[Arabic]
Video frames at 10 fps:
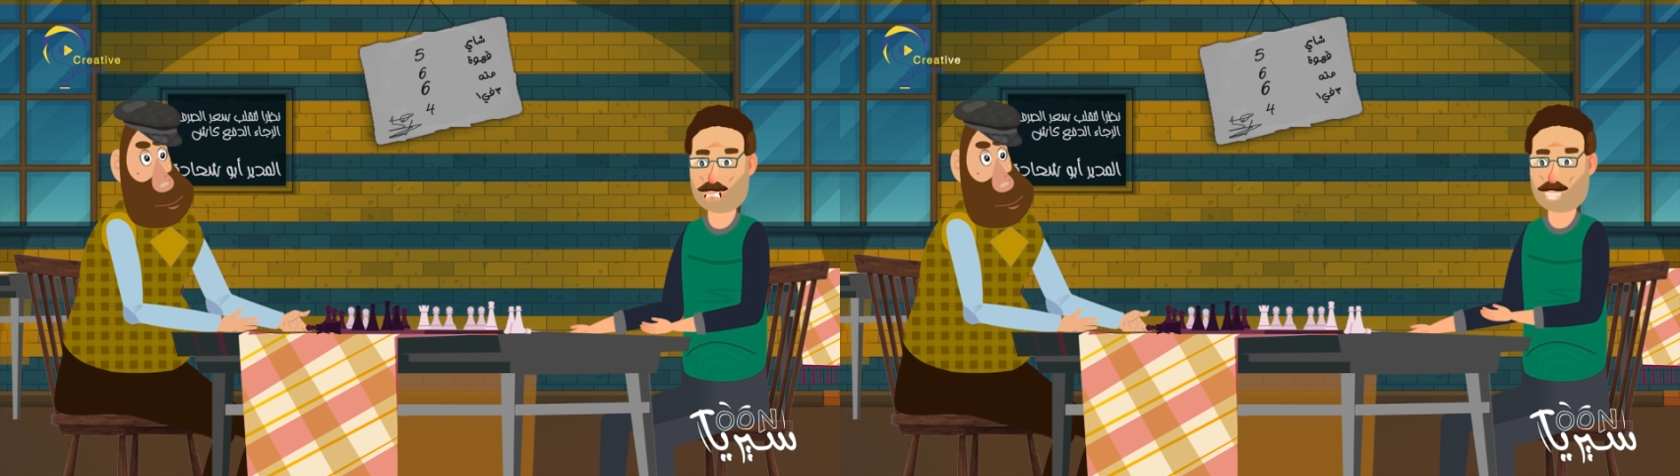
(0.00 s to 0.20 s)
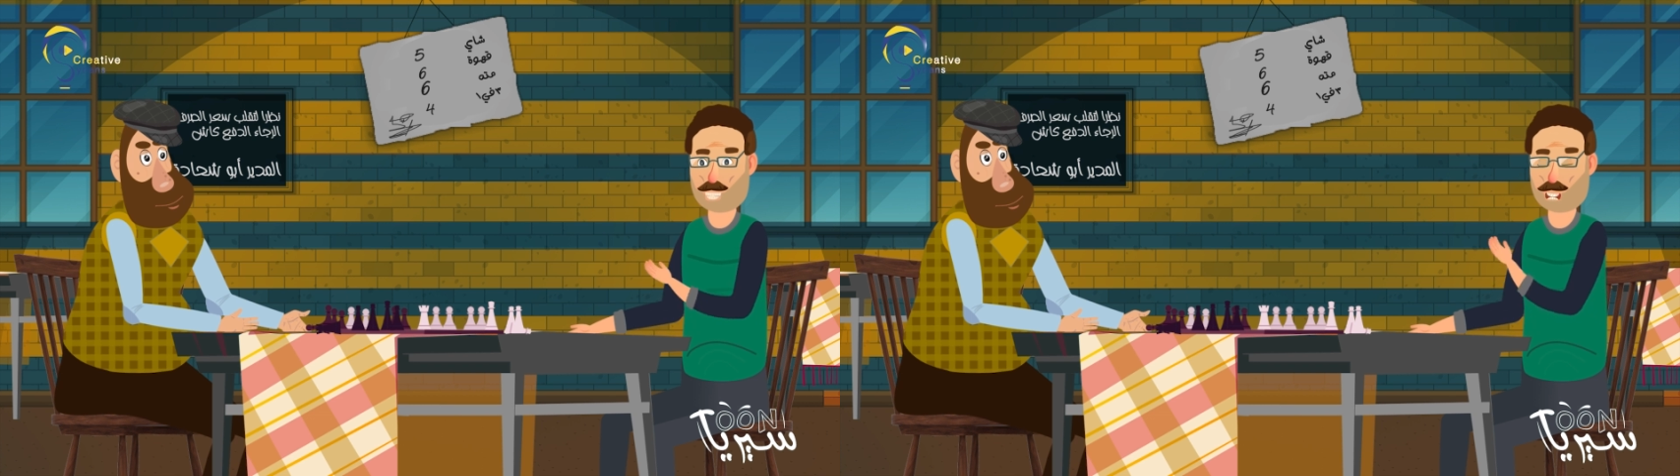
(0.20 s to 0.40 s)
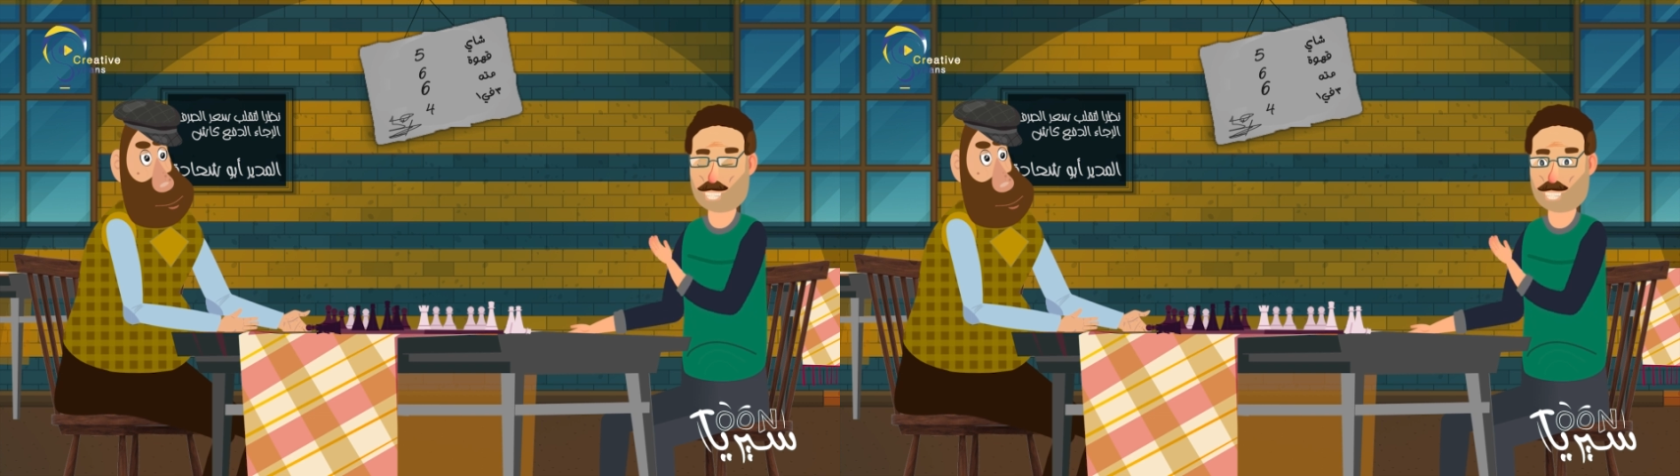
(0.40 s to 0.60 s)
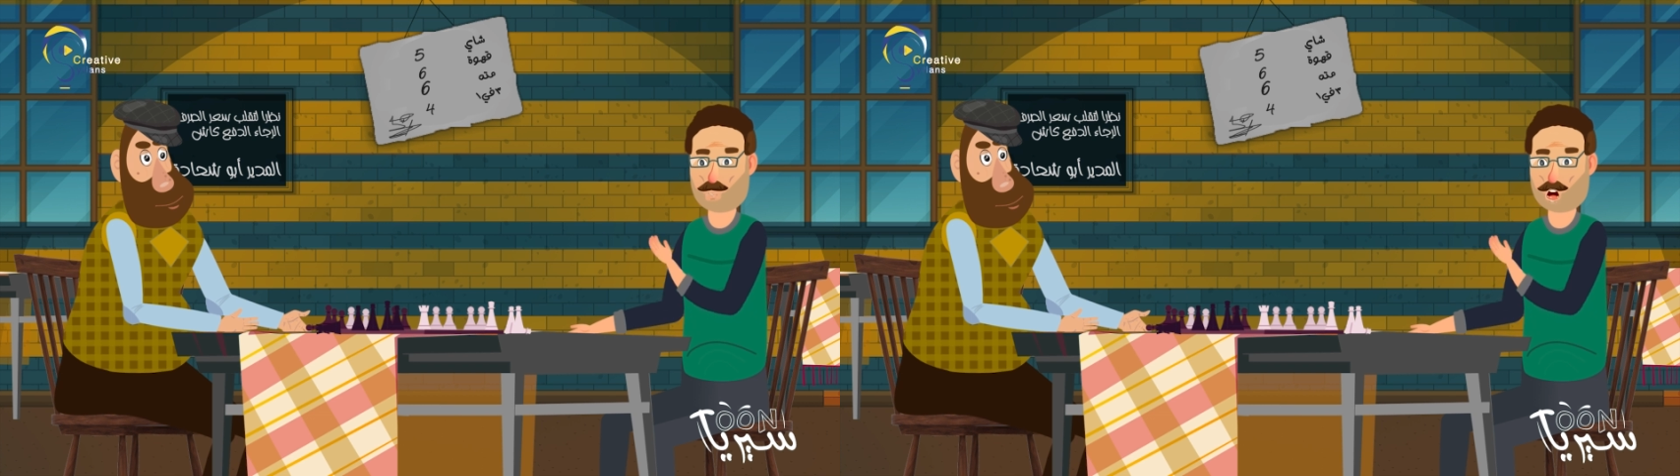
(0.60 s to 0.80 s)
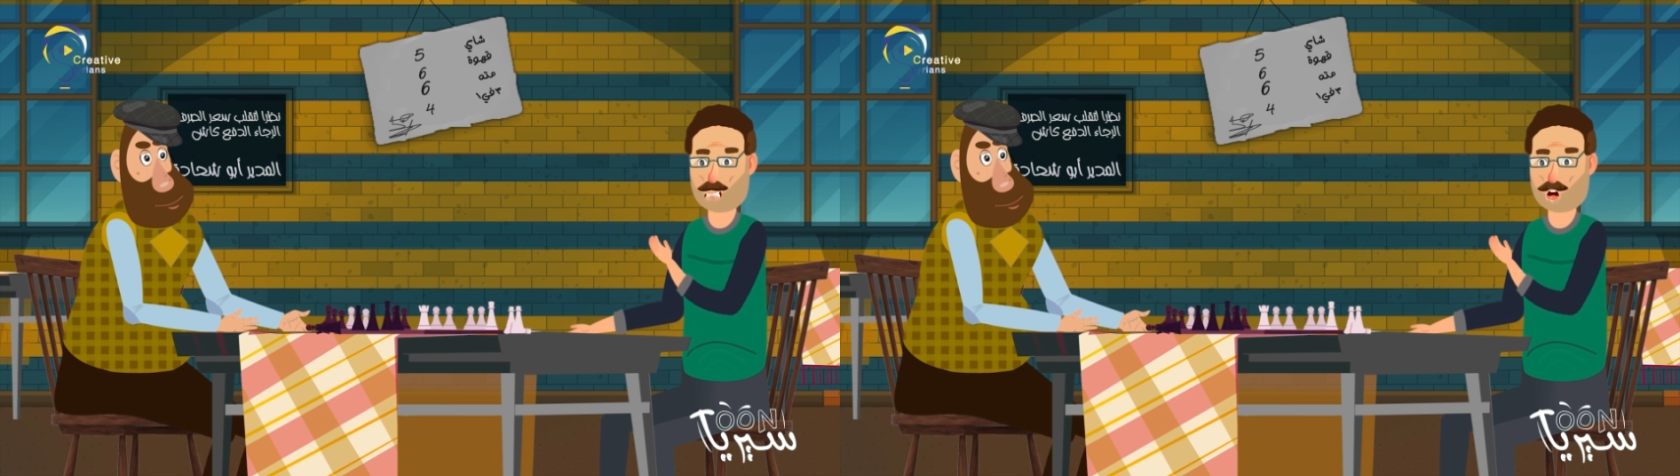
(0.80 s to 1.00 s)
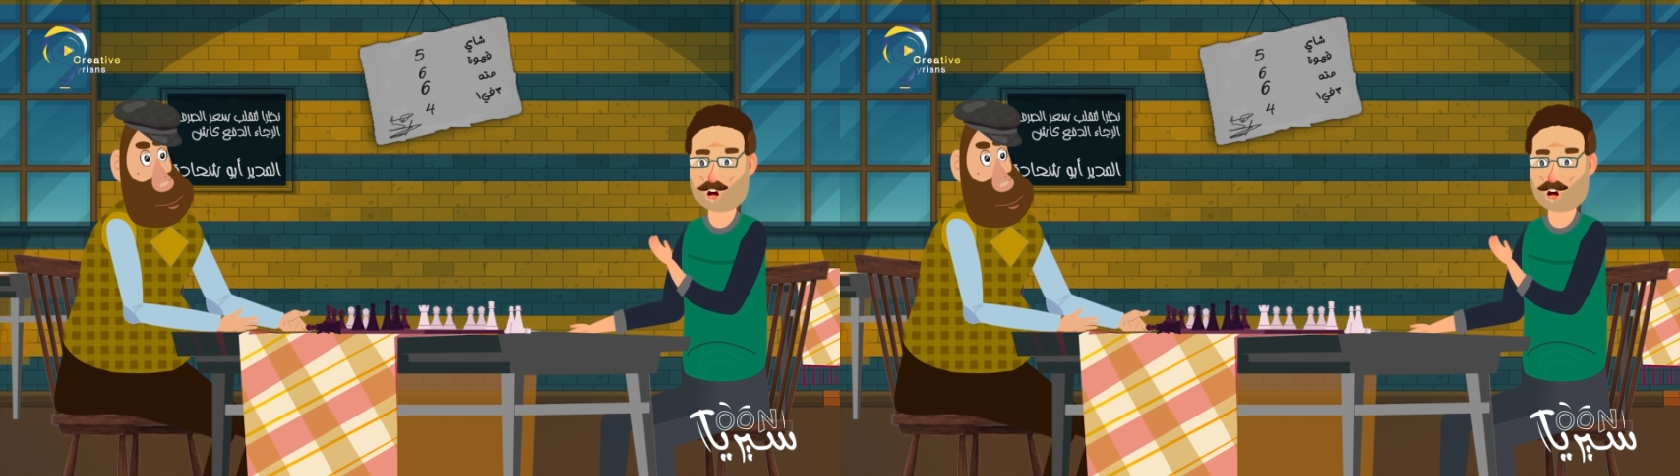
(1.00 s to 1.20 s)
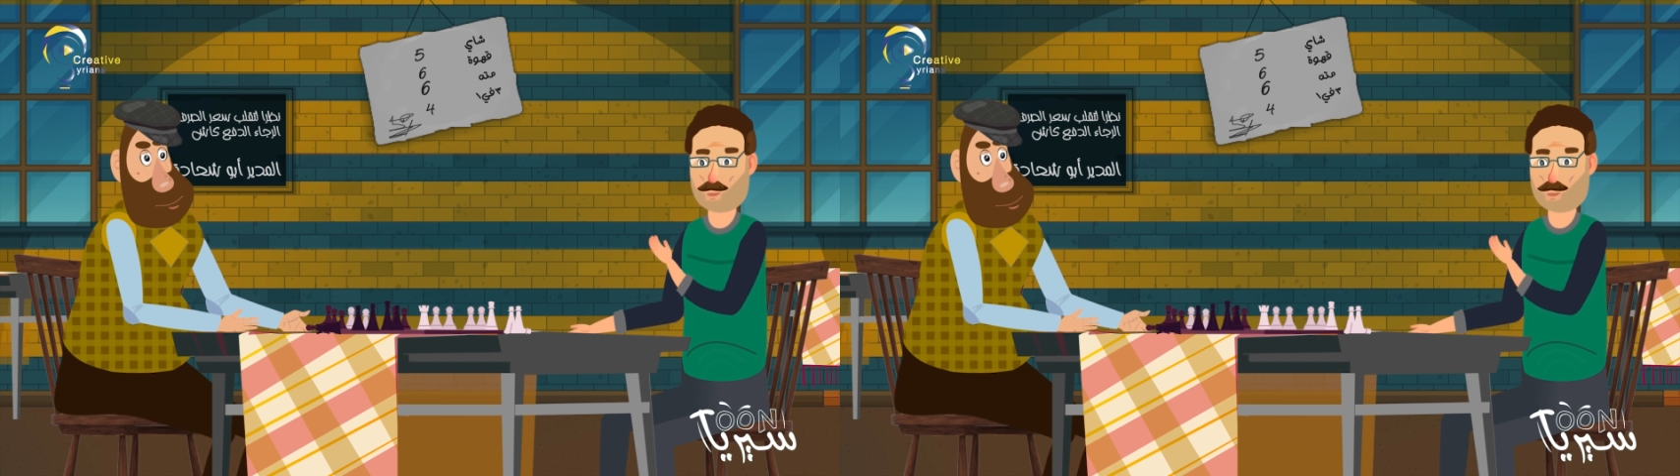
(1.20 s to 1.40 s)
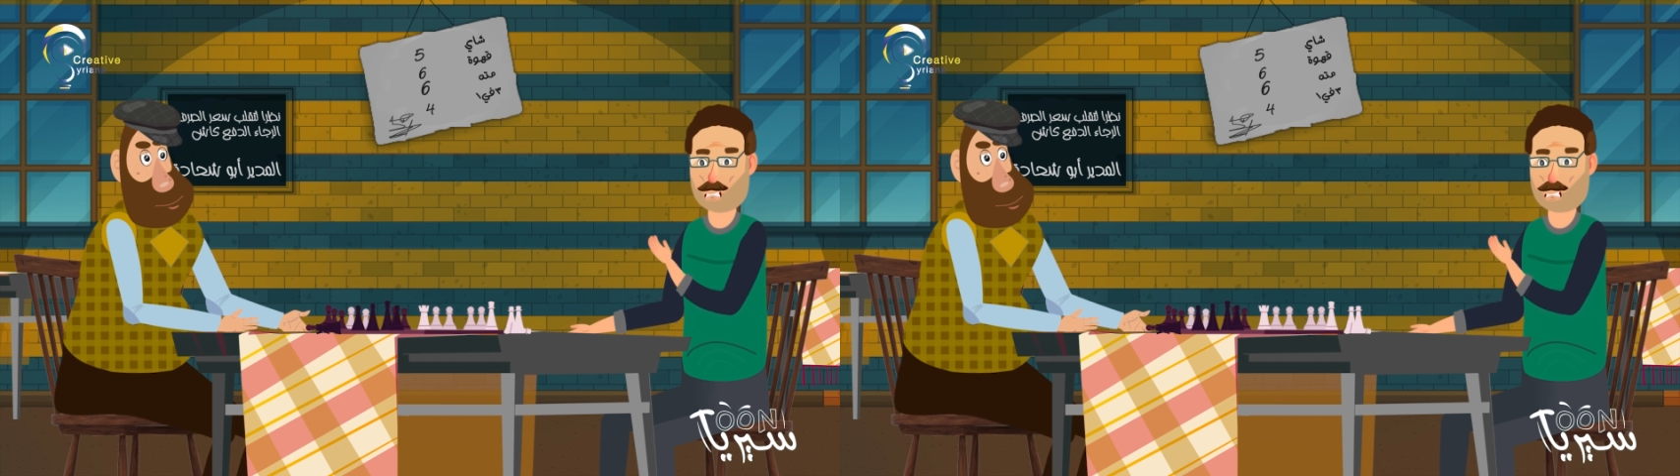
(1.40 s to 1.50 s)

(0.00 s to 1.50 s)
لك انت لا تبسطها،